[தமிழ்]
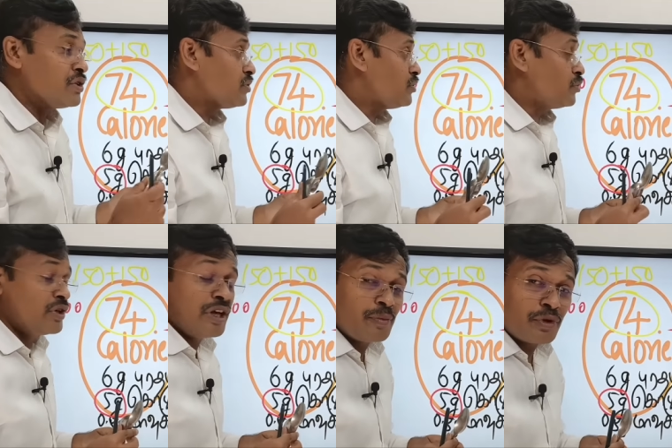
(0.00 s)
ஸோ
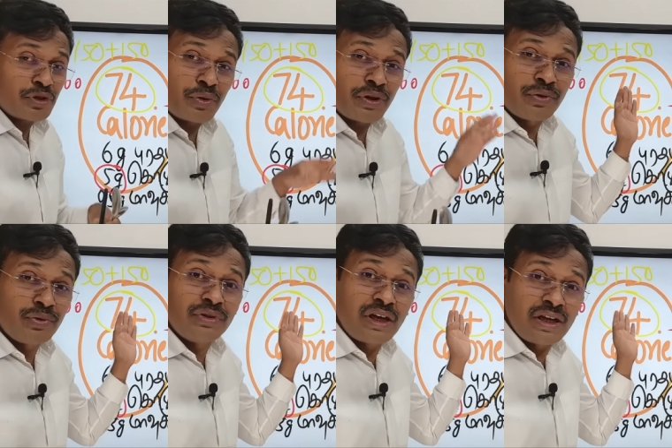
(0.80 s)
முட்டையை பொறுத்த வரைக்கும்
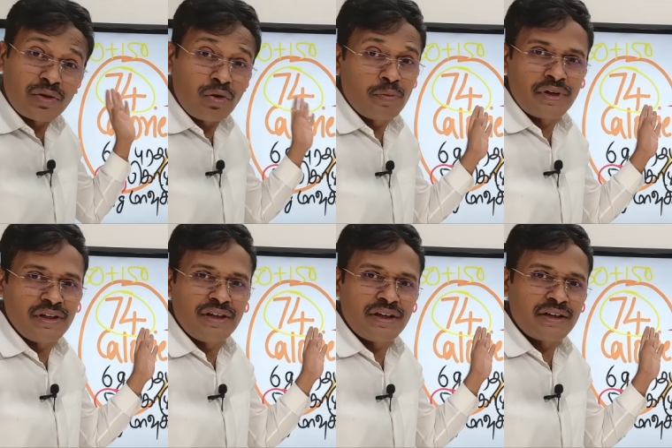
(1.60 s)
நல்ல
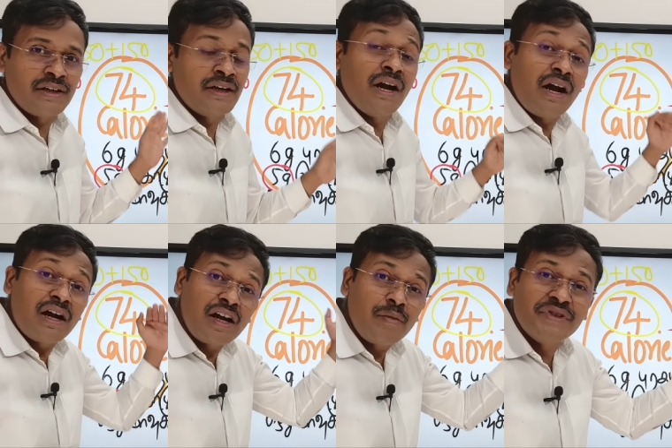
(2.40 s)
கொழுப்புகள் தான் இருக்கு
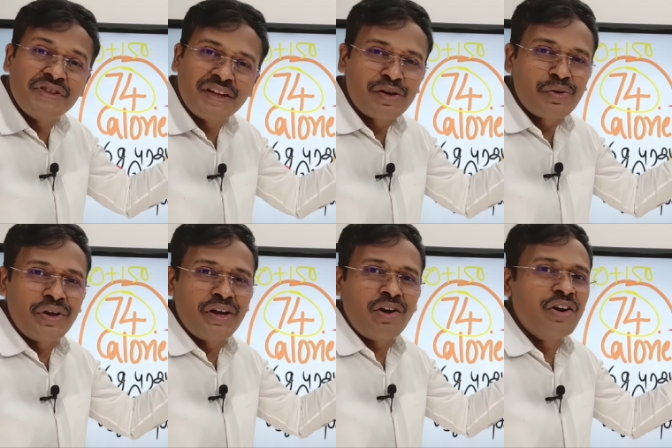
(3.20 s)
ஆனா நம்ம
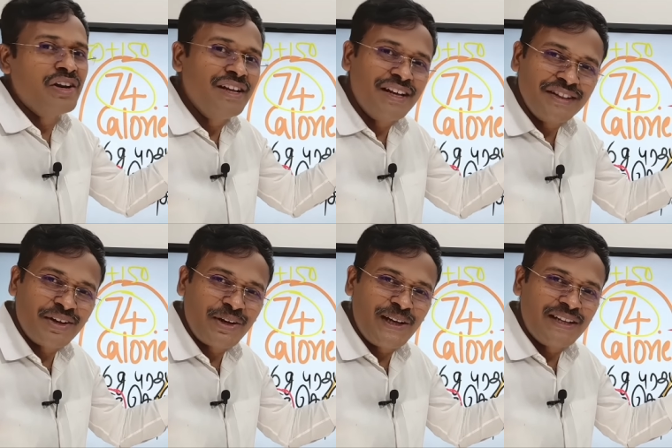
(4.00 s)
சேர்க்கக்கூடிய ஆயில் எந்த
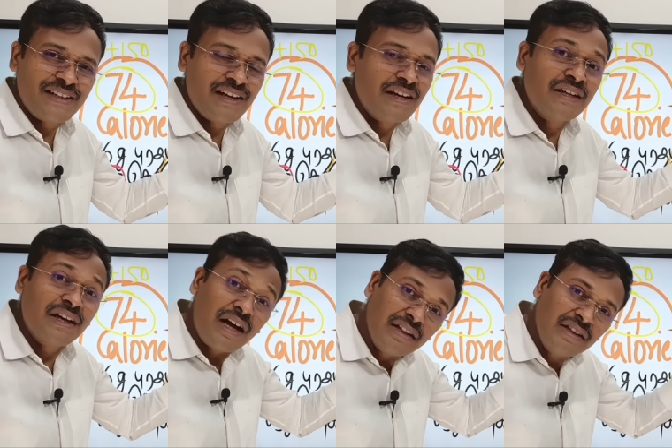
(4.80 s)
ஆயிலும் தெரியாது
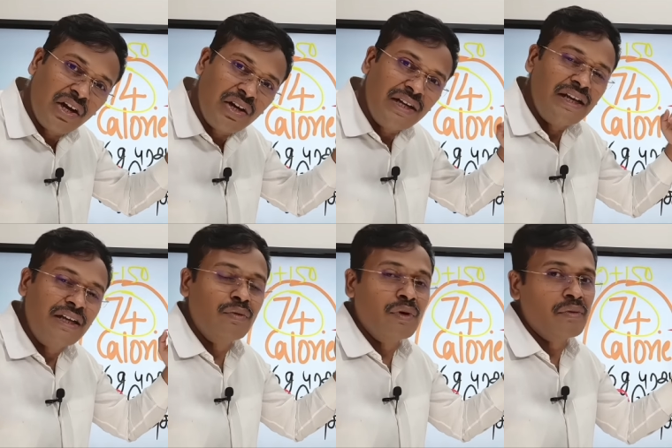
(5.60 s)
அந்த ஆயில்ல
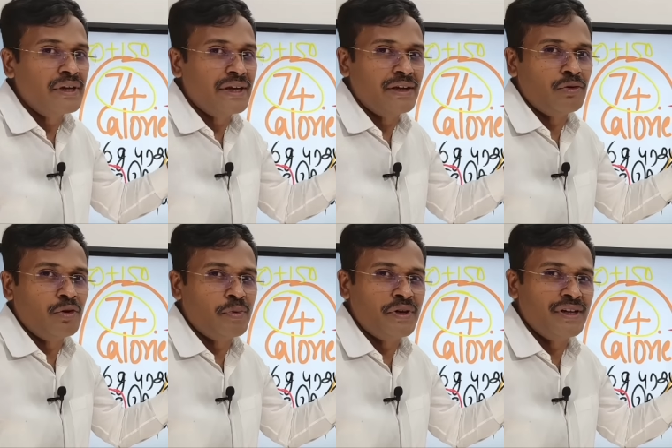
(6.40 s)
எவ்வளவு கெட்ட
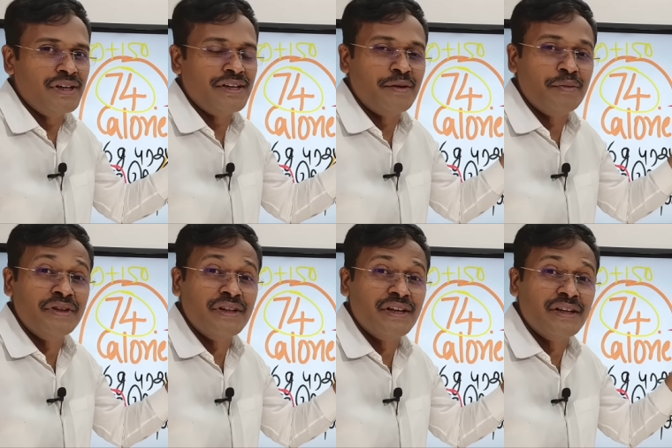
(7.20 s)
கொழுப்புகள் இருக்கு
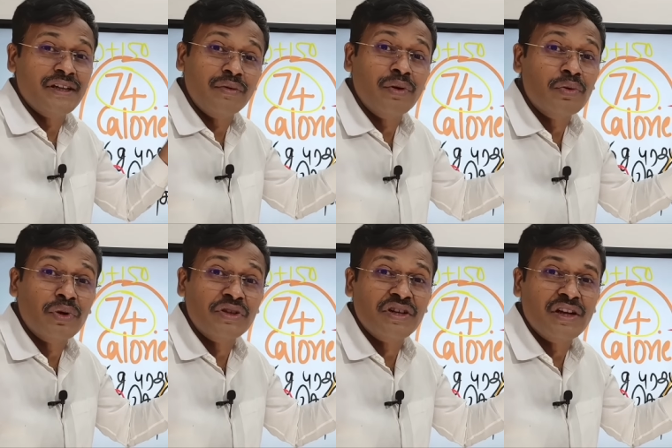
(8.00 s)
அப்படின்னு தெரியாது எவ்வளவு
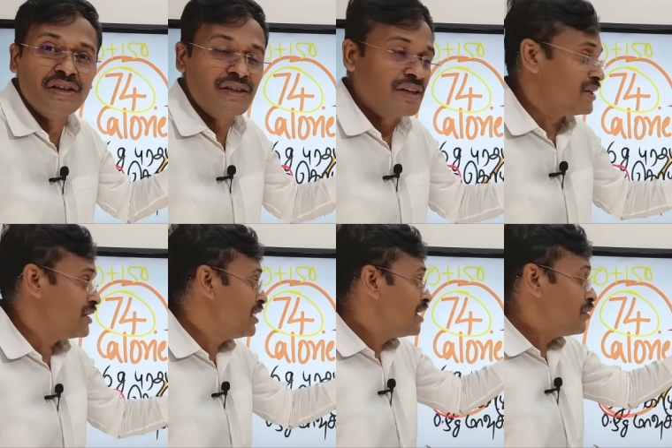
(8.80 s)
கொலஸ்ட்ரால் இருக்குன்னு தெரியாது
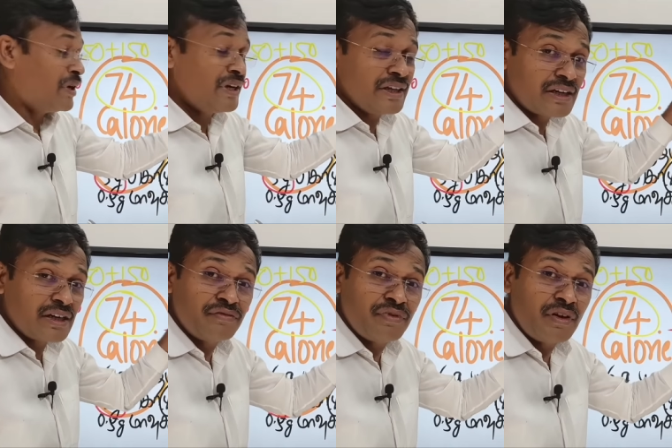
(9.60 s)
பட்
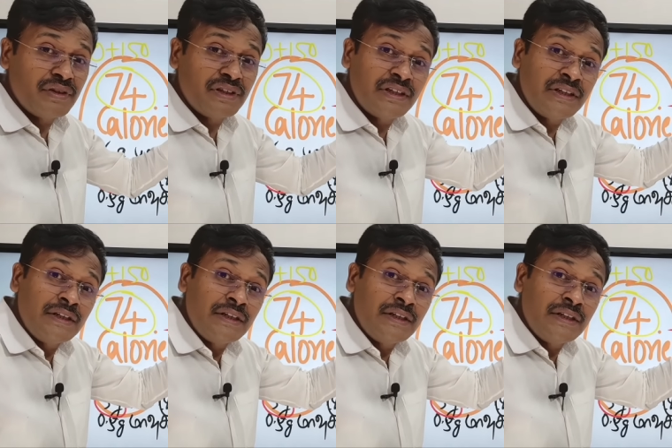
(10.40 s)
ரஃபா வந்து